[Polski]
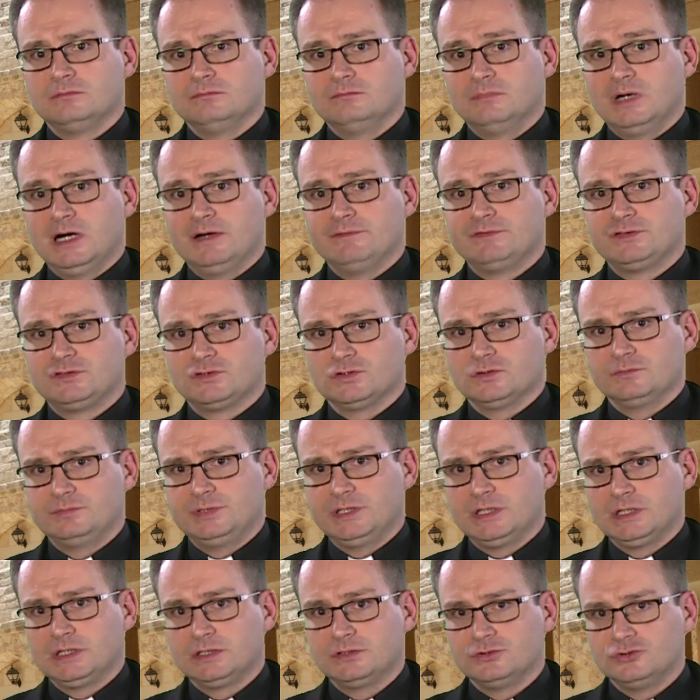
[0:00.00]
ma w
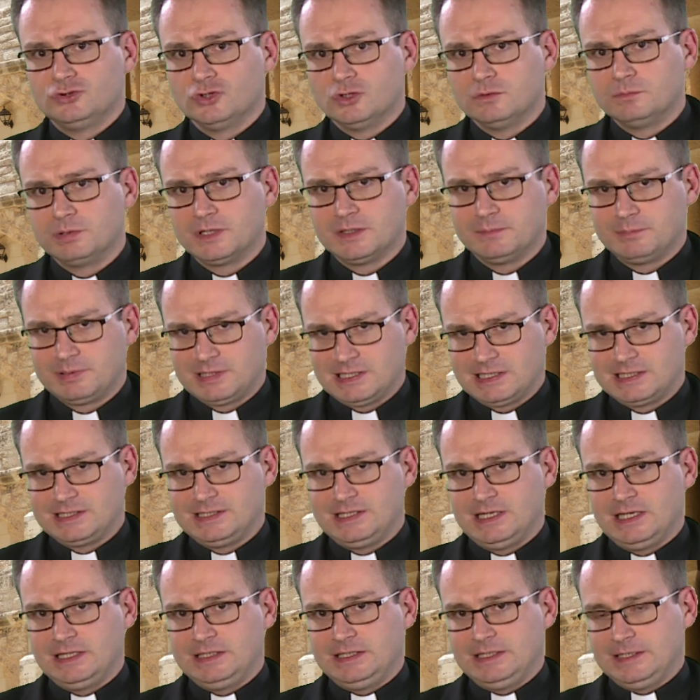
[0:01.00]
sobie dobre
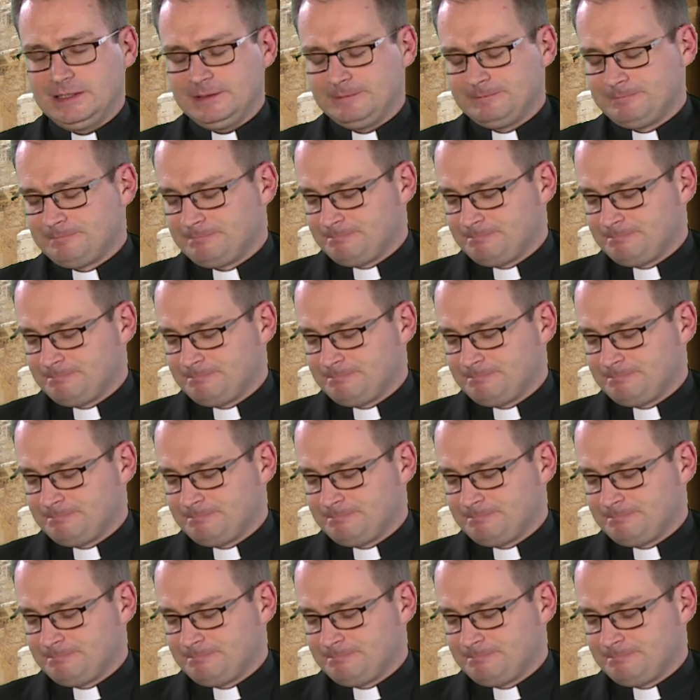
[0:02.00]
pragnienie.